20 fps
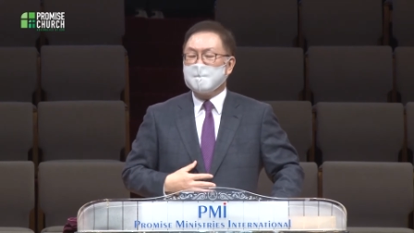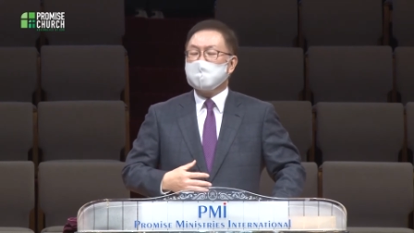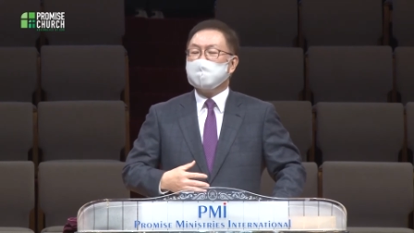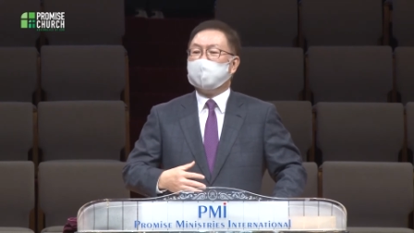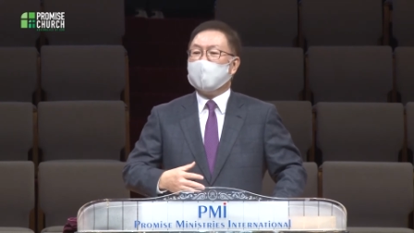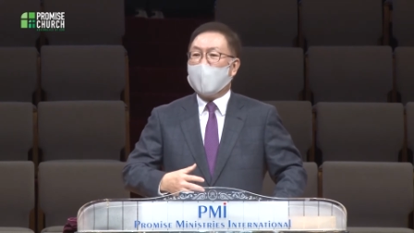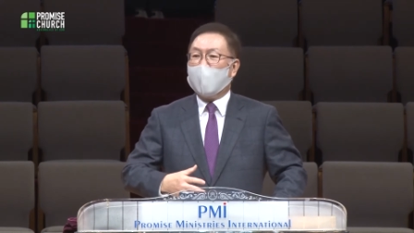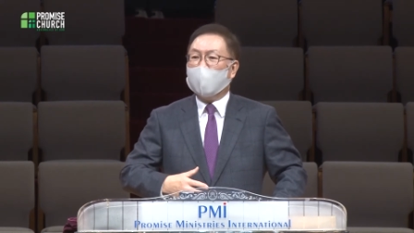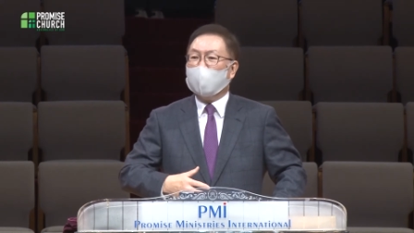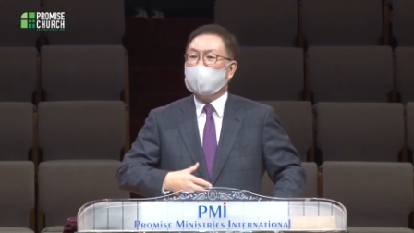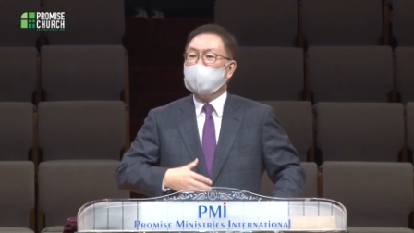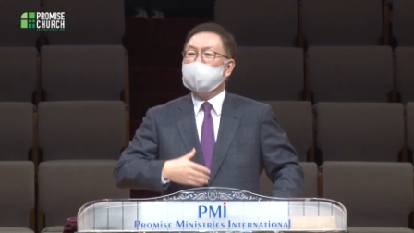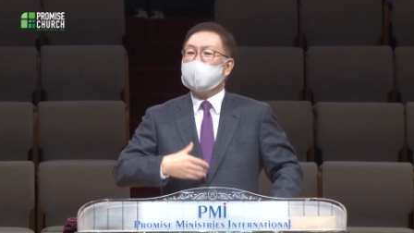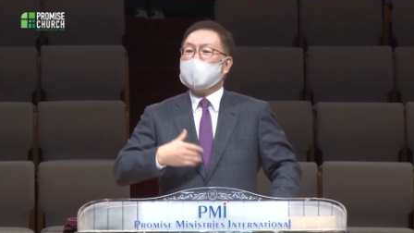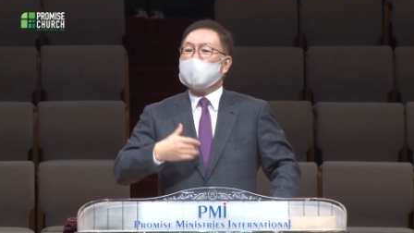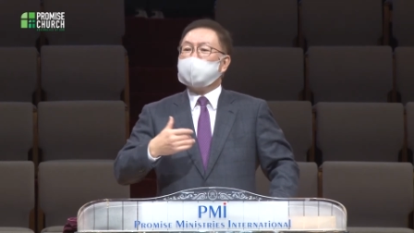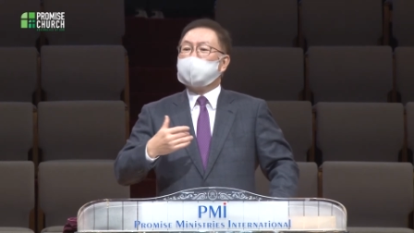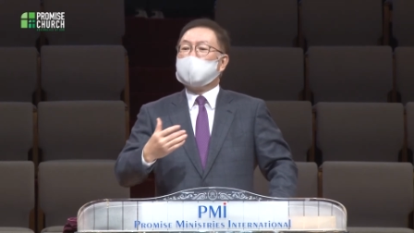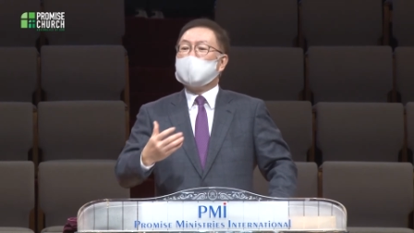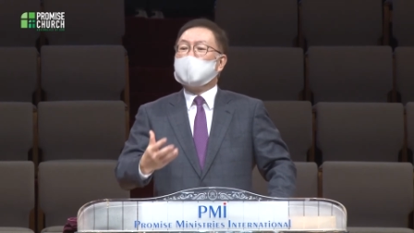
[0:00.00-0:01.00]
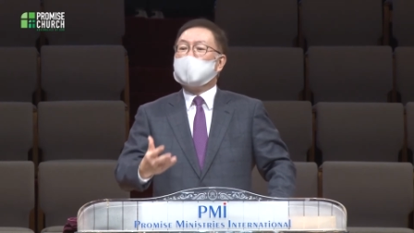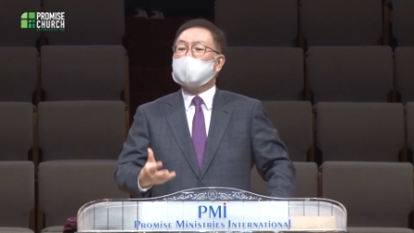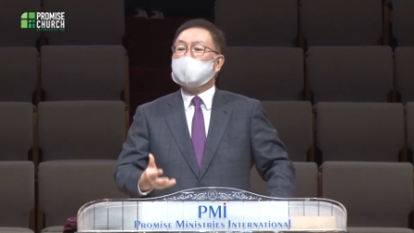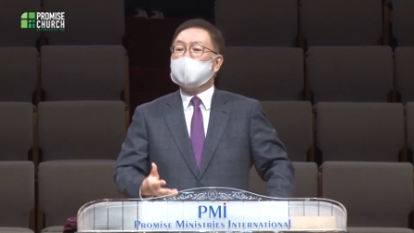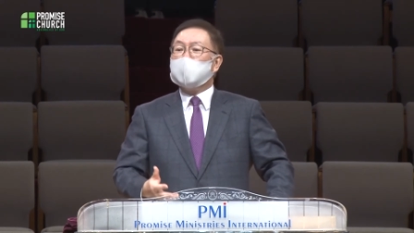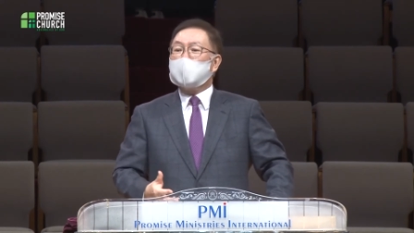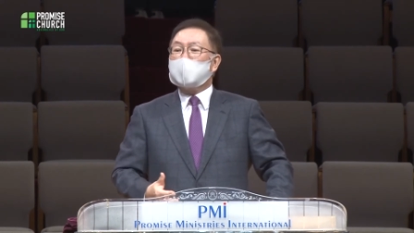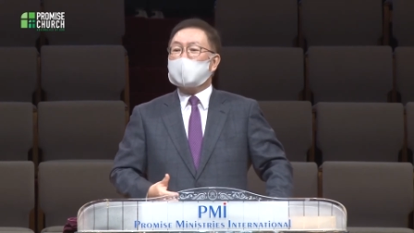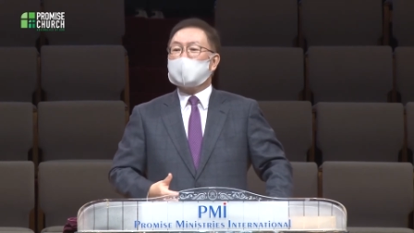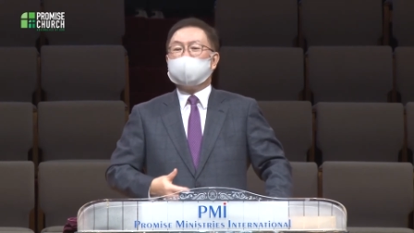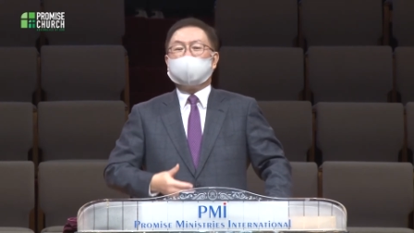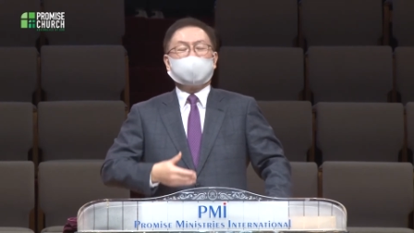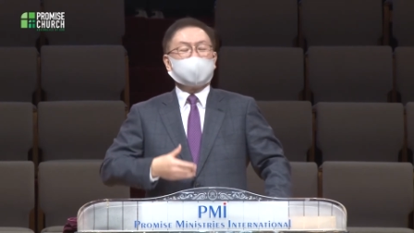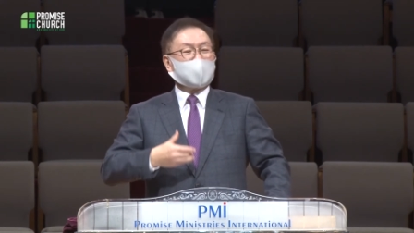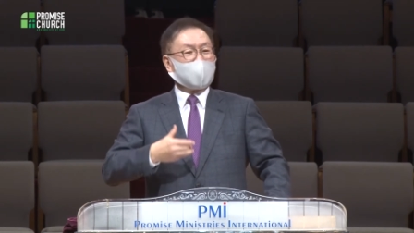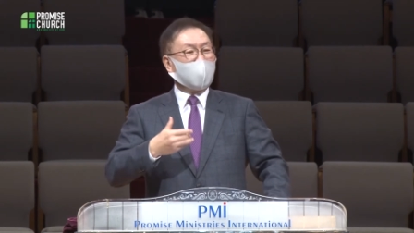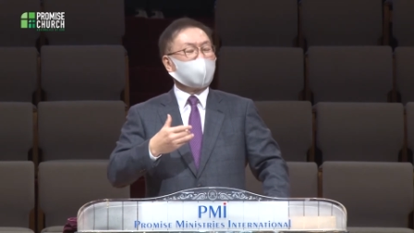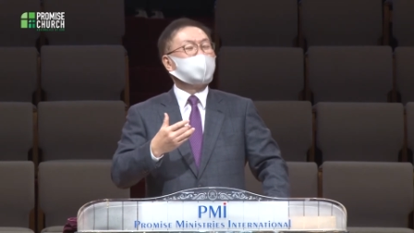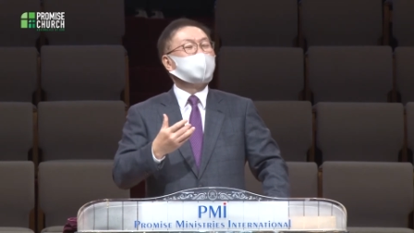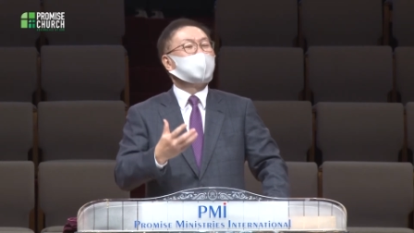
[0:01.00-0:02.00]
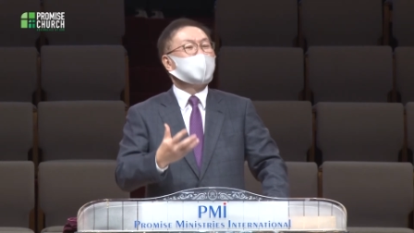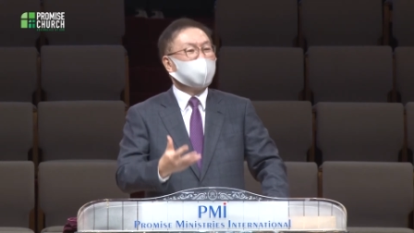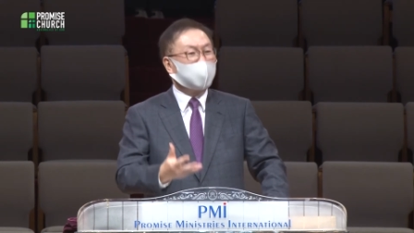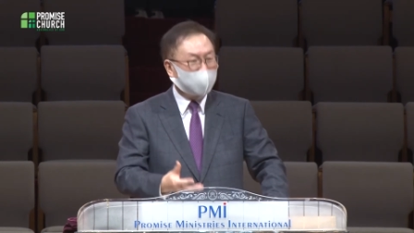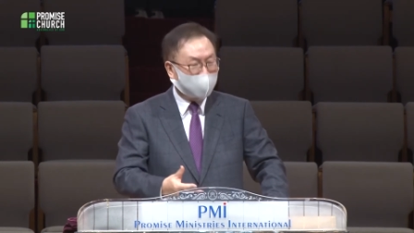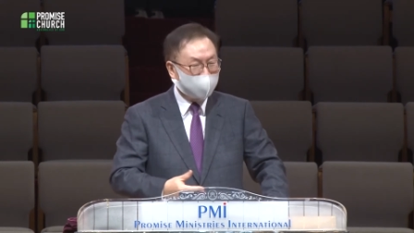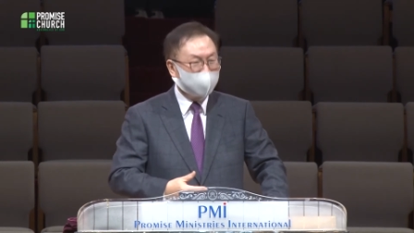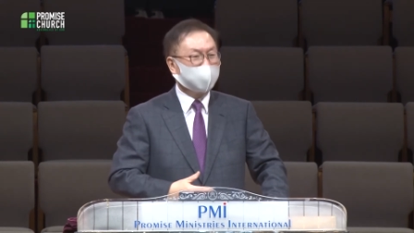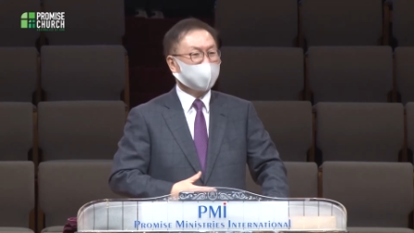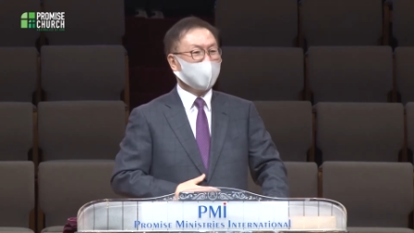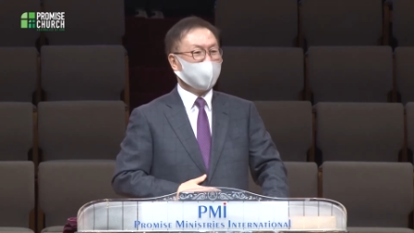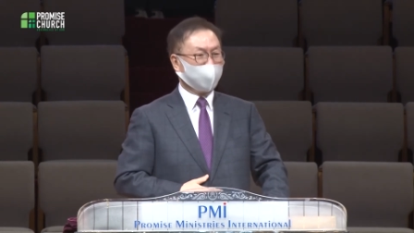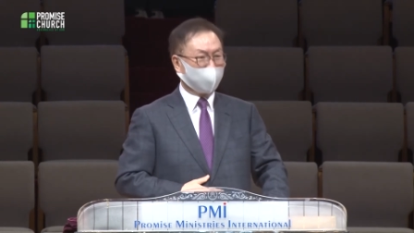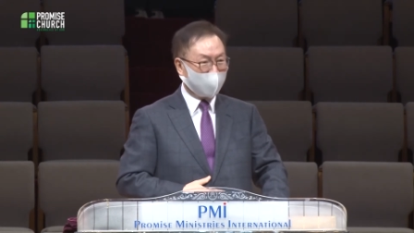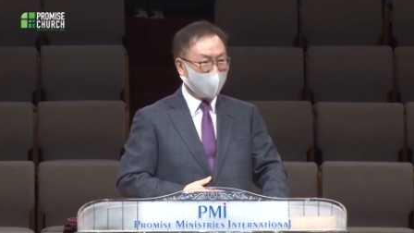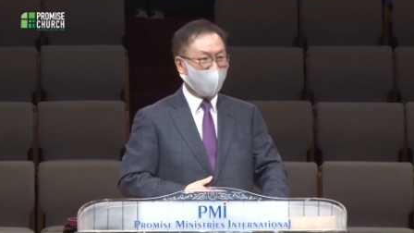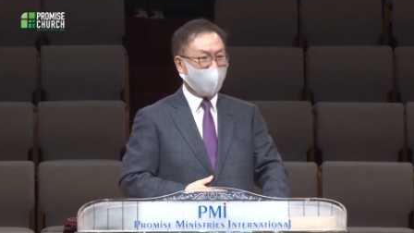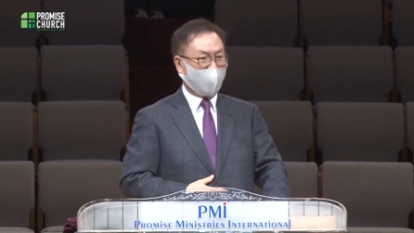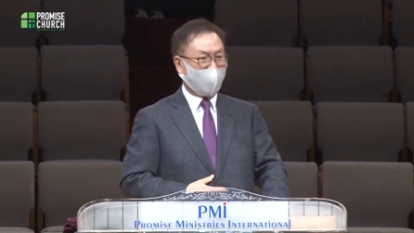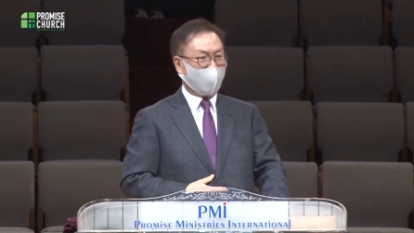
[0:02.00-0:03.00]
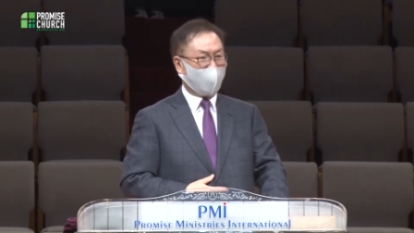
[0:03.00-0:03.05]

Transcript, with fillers: 마음의 빚을 좀 갖고 계시는가 보다.